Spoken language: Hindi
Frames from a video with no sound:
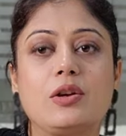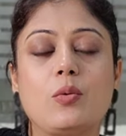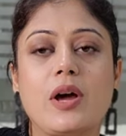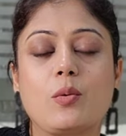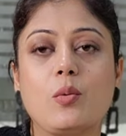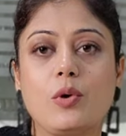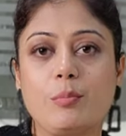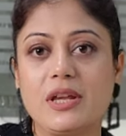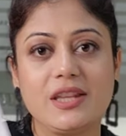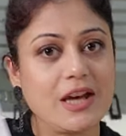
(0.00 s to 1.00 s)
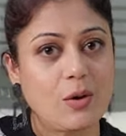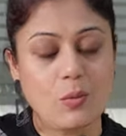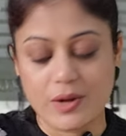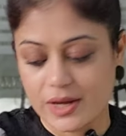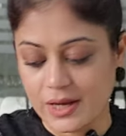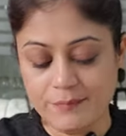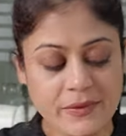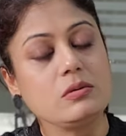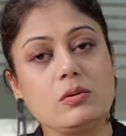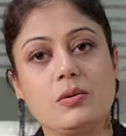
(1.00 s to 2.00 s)
क्यू आर कोड भी दिया हुआ है
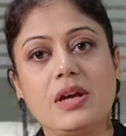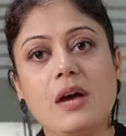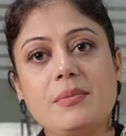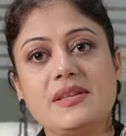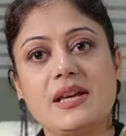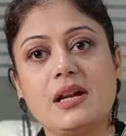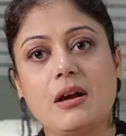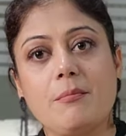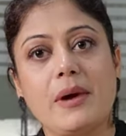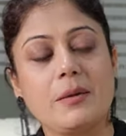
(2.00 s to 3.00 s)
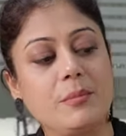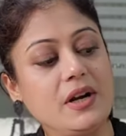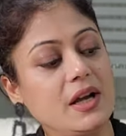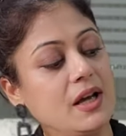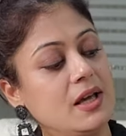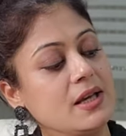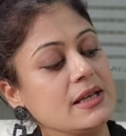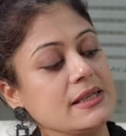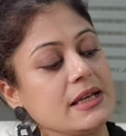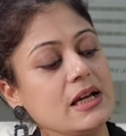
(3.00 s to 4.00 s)
तो यहाँ पे सिंगल कंपार्टमेंट है
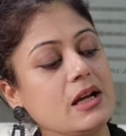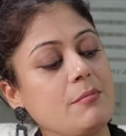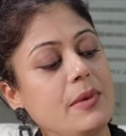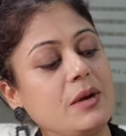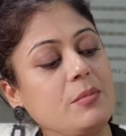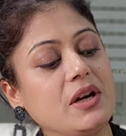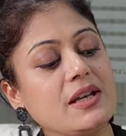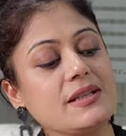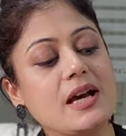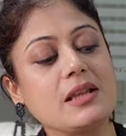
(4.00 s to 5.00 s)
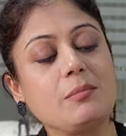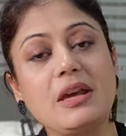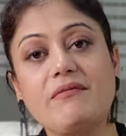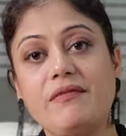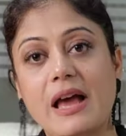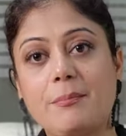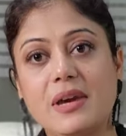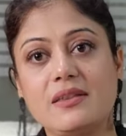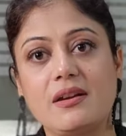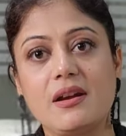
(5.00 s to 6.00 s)
सिंगल कंपार्टमेंट के साथ में फ्लैप
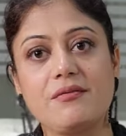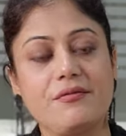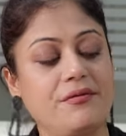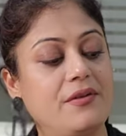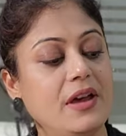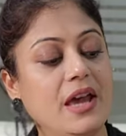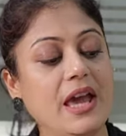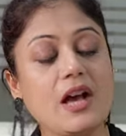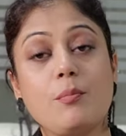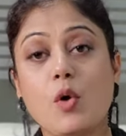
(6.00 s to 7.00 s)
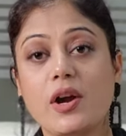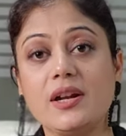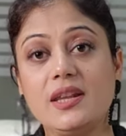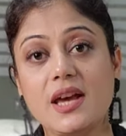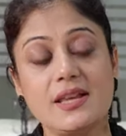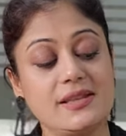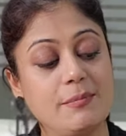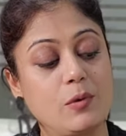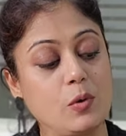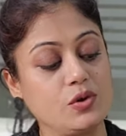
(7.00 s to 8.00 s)
की तरफ एक पॉकेट दिया है
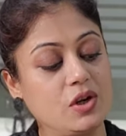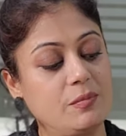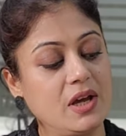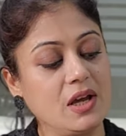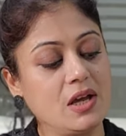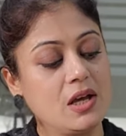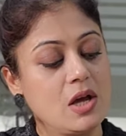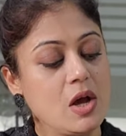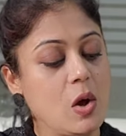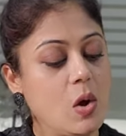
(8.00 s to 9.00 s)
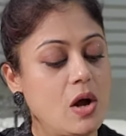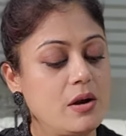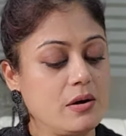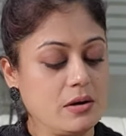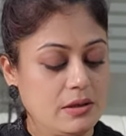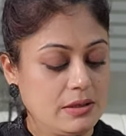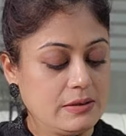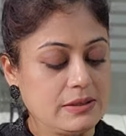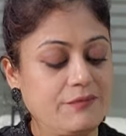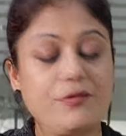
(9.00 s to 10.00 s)
जिप क्लोजर में और
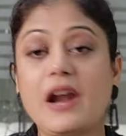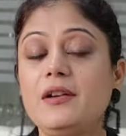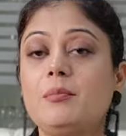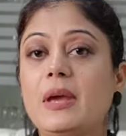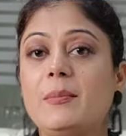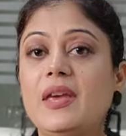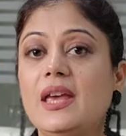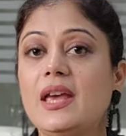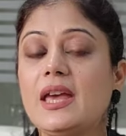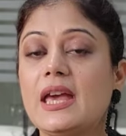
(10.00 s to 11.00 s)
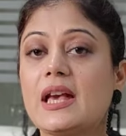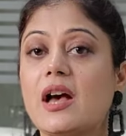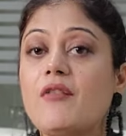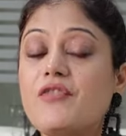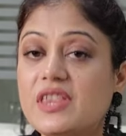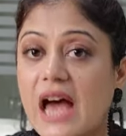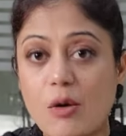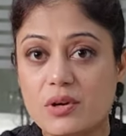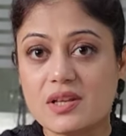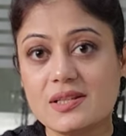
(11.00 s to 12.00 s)
फ्रंट में भी एक
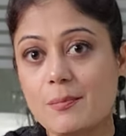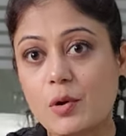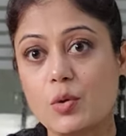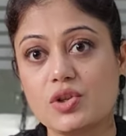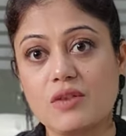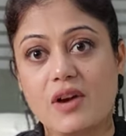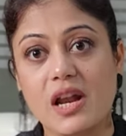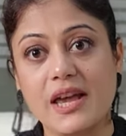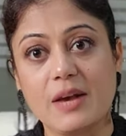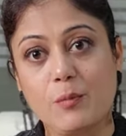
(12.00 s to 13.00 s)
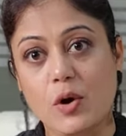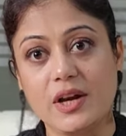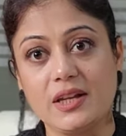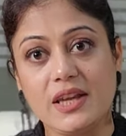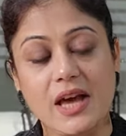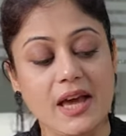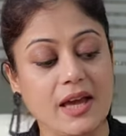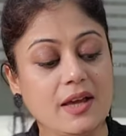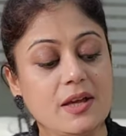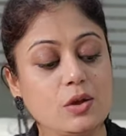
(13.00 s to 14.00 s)
विदाउट जिप क्लोजर वाला एक पॉकेट दिया
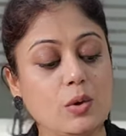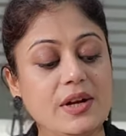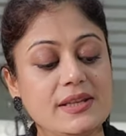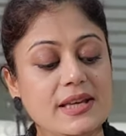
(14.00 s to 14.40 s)
है तो इन अ